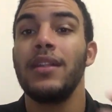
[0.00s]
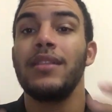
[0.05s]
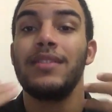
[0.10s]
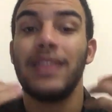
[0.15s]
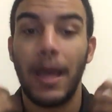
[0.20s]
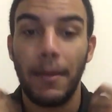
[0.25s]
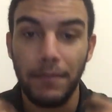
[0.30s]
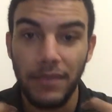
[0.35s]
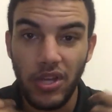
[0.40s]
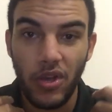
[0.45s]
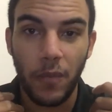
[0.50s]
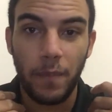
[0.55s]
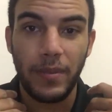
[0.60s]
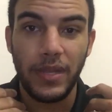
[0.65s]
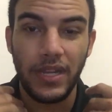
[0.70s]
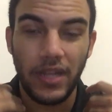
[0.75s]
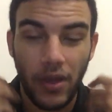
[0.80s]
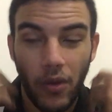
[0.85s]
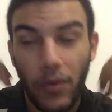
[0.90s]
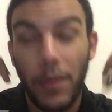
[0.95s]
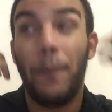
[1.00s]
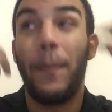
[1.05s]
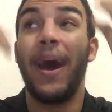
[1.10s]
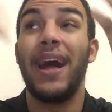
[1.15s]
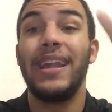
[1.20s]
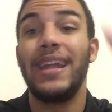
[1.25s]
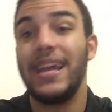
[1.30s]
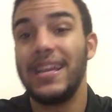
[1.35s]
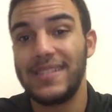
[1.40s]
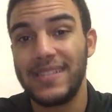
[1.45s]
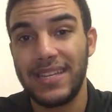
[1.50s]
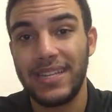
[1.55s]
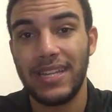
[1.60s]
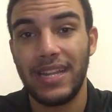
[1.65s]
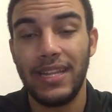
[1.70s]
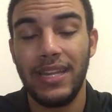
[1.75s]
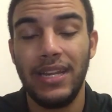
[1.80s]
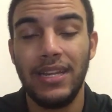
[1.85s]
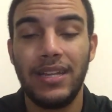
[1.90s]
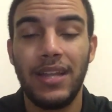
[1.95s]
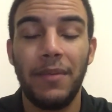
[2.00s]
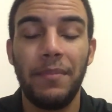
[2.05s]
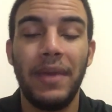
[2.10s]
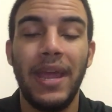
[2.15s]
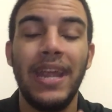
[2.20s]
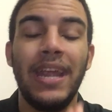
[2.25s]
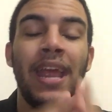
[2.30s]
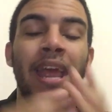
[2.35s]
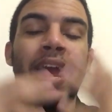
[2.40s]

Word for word: na minha opinião, e parece que na dele também,